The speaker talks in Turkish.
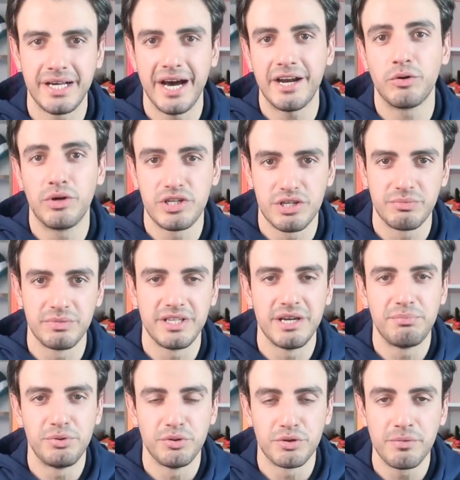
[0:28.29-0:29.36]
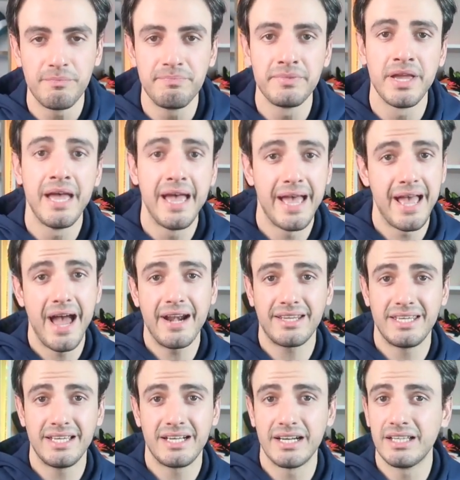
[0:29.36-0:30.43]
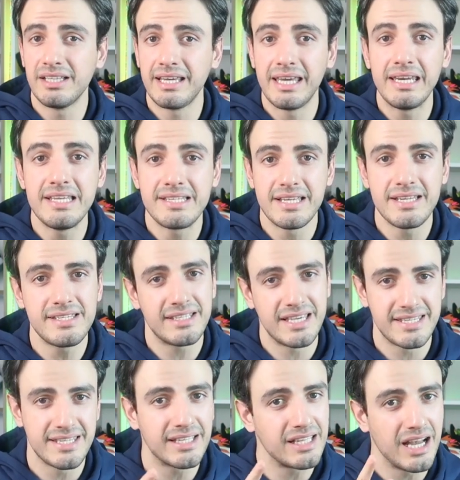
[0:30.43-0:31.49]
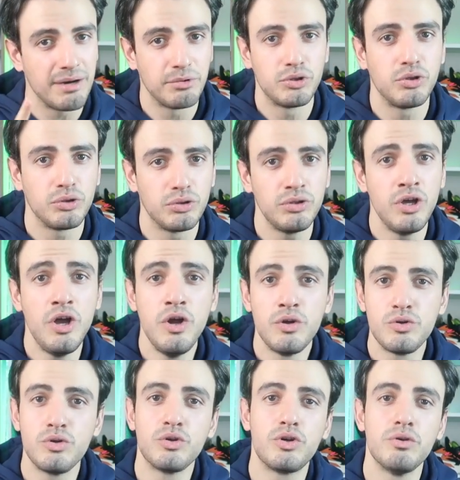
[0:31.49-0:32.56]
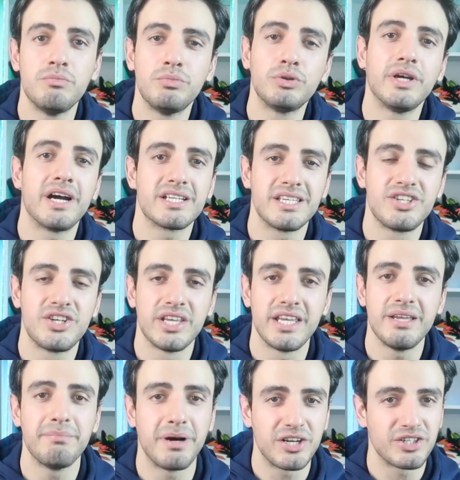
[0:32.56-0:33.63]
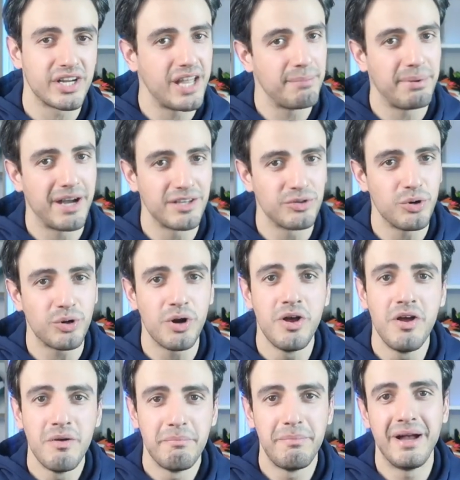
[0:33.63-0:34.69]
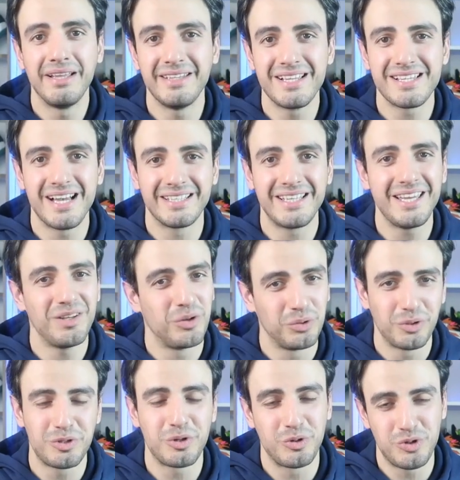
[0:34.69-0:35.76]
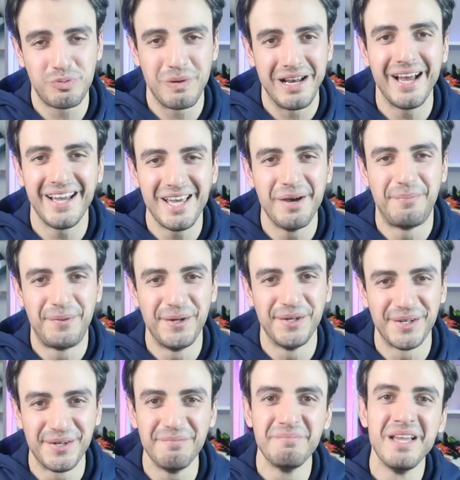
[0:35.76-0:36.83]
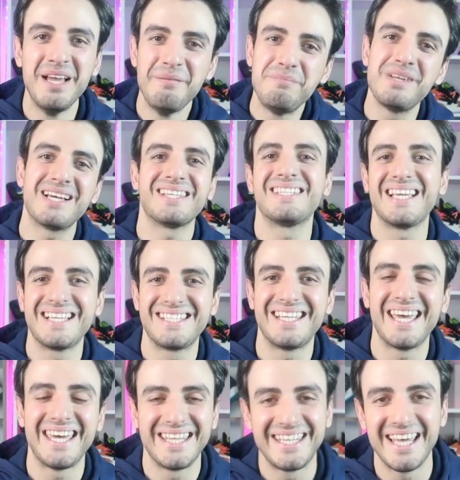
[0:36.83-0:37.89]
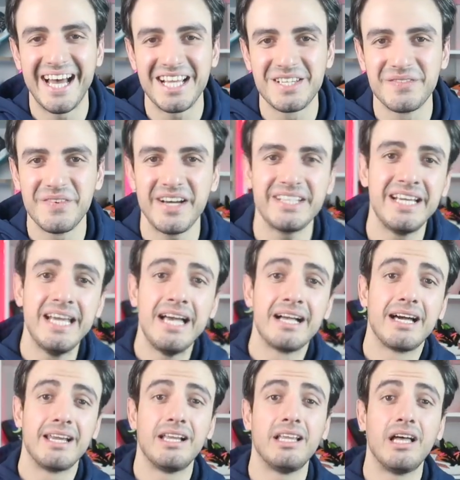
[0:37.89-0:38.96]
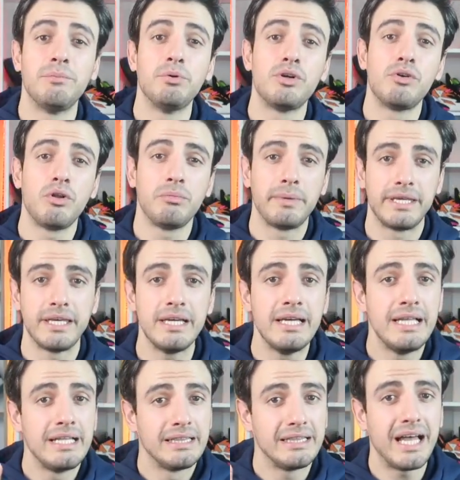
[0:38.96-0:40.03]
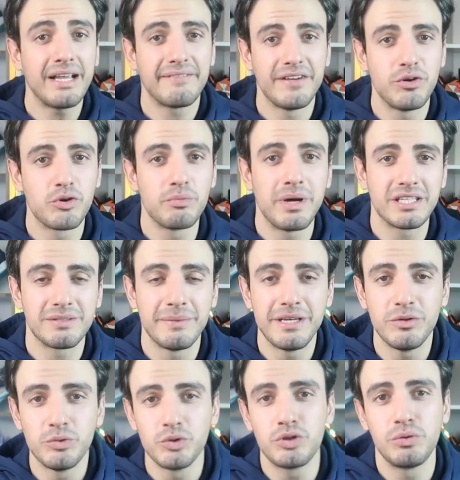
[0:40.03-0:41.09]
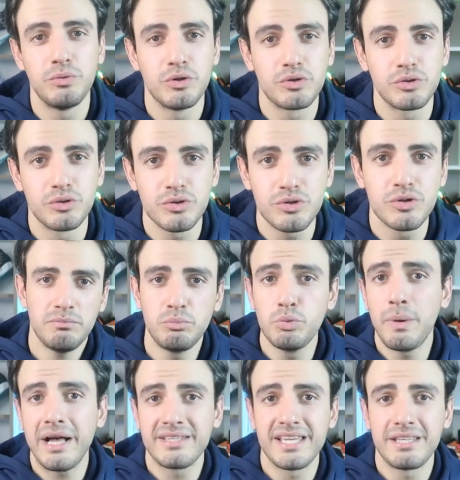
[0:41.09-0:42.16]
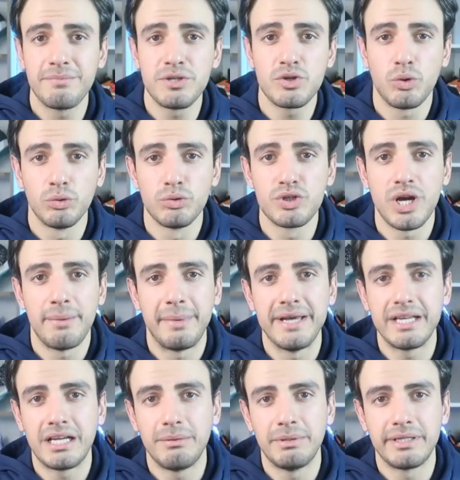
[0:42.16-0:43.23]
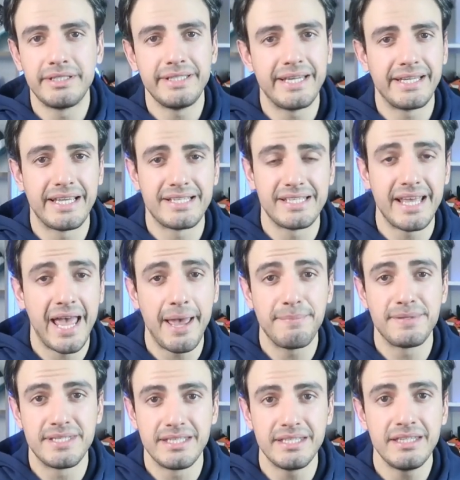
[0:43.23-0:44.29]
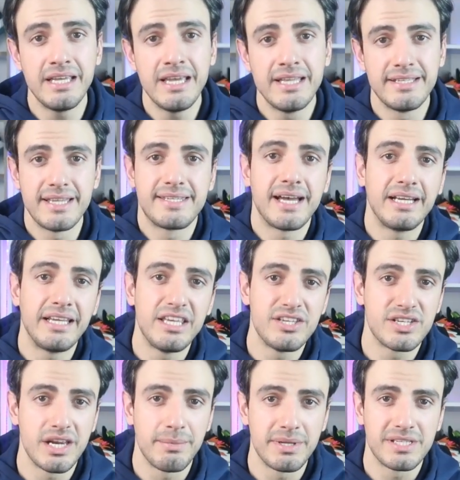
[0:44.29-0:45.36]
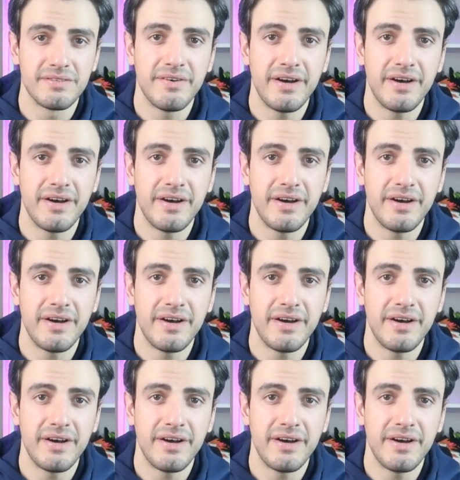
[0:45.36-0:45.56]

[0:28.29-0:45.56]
kargo açımını yapıyorum. Eğer ki kanala yeniyseniz kesinlikle abone olun. Çünkü bu tarz içeriği başka yapan yok ben de zaten oldukça güç bela yapıyorum. Biraz desteğe ihtiyacım var. Kanala abone olmayı, like ve yorum atmayı unutmuyorsunuz. Bu bahsetmiş olacağım ayakkabıların neredeyse de hepsinin detaylı incelemesi